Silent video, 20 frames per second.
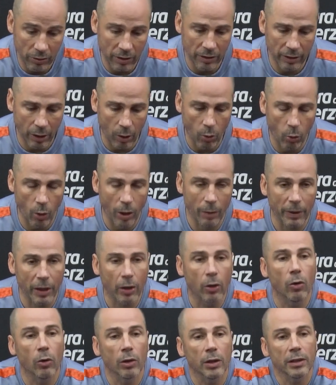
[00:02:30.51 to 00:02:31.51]
intentar jugar
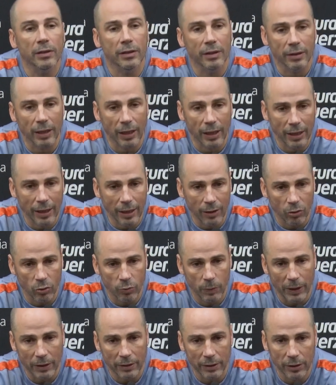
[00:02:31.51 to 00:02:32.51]
mejor, intentar ganar
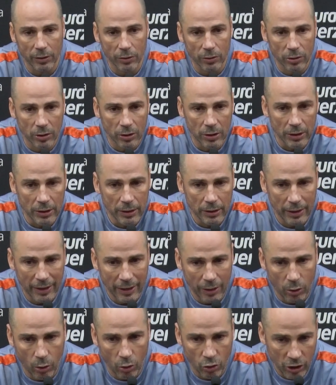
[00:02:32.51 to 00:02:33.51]
los partidos,
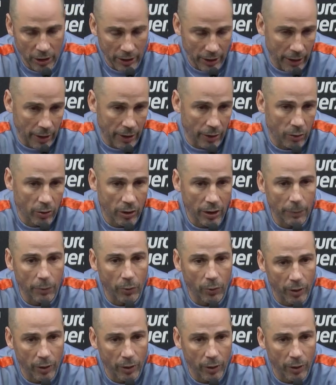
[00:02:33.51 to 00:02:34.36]
cosa que creo que